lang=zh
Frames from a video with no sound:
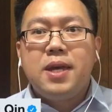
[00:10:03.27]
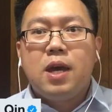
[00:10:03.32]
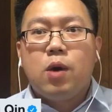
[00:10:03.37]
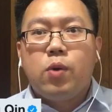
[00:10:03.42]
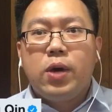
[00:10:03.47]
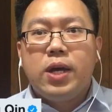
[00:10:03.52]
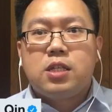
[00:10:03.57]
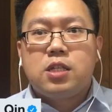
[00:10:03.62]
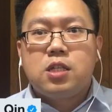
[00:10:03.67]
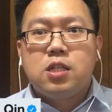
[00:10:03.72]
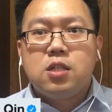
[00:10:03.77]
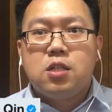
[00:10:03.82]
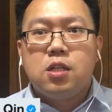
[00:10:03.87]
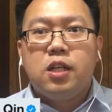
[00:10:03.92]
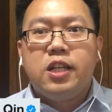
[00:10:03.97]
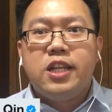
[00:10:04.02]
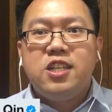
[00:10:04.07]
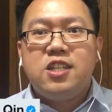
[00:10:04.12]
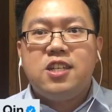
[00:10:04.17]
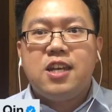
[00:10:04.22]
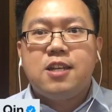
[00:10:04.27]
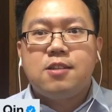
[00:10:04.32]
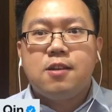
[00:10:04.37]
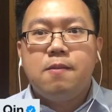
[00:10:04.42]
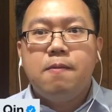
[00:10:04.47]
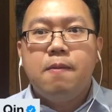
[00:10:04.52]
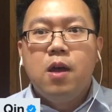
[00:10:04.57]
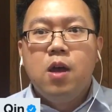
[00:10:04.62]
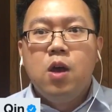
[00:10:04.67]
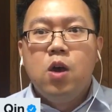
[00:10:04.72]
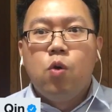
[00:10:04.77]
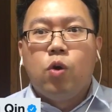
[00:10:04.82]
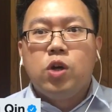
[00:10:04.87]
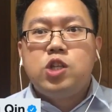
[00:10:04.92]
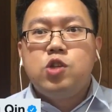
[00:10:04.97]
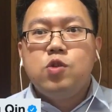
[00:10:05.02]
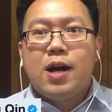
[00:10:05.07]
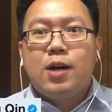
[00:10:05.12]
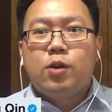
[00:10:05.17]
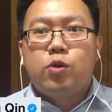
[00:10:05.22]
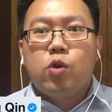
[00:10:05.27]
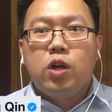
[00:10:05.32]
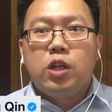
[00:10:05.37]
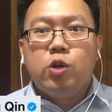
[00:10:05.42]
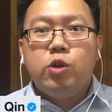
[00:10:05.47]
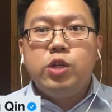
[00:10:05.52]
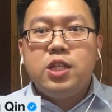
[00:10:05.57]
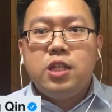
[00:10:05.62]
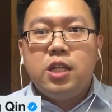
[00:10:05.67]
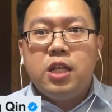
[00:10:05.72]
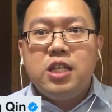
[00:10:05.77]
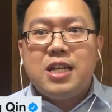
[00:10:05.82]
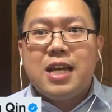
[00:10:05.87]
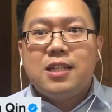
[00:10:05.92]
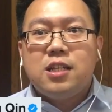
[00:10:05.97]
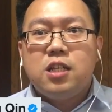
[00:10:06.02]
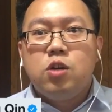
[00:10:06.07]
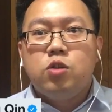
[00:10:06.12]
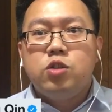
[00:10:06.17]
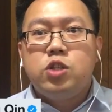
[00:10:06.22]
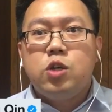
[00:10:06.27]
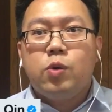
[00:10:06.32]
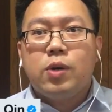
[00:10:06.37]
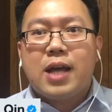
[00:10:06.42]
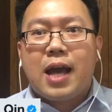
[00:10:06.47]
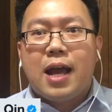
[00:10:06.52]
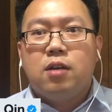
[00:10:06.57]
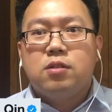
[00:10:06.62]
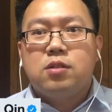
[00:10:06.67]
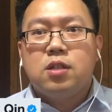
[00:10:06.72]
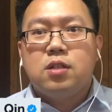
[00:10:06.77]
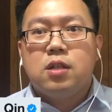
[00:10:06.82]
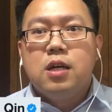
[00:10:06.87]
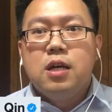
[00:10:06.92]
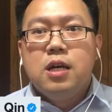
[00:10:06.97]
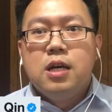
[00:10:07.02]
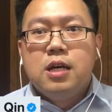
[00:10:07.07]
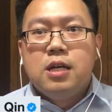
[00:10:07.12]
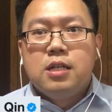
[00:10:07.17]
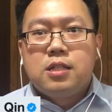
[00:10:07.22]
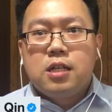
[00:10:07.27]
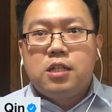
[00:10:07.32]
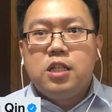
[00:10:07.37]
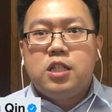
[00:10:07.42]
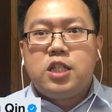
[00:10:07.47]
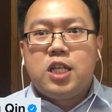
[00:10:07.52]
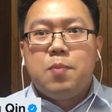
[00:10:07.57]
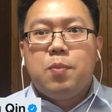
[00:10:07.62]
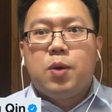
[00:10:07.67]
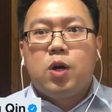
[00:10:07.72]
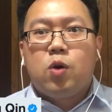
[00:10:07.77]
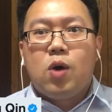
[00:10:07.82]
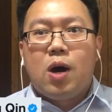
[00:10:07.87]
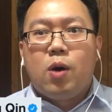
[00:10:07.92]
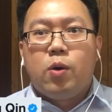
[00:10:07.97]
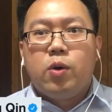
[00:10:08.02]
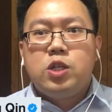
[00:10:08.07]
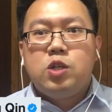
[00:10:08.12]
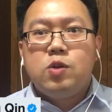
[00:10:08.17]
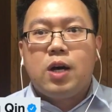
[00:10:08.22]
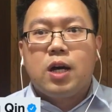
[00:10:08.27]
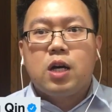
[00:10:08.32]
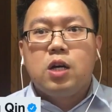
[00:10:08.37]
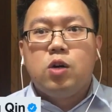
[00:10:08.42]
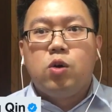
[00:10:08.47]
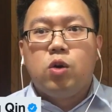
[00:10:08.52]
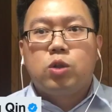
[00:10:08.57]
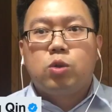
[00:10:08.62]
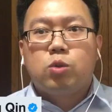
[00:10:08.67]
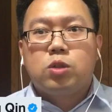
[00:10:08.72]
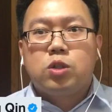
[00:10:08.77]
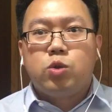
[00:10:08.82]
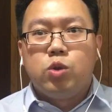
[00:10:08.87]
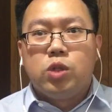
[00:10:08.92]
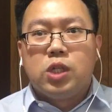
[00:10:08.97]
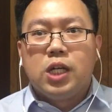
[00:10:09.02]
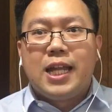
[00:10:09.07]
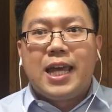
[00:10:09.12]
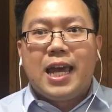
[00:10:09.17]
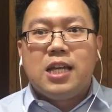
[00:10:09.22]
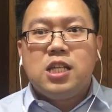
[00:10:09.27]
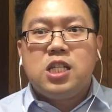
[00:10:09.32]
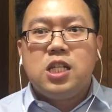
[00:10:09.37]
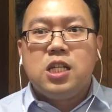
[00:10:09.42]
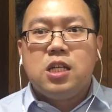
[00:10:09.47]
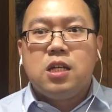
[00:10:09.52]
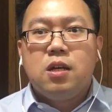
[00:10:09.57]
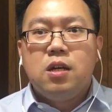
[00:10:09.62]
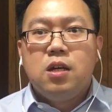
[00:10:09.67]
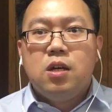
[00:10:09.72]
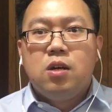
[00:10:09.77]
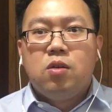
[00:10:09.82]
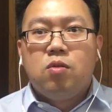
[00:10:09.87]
也会支持林先生。我希望，如果刘林先生有机会看到这这期节目的话，我希望跟我取得联系。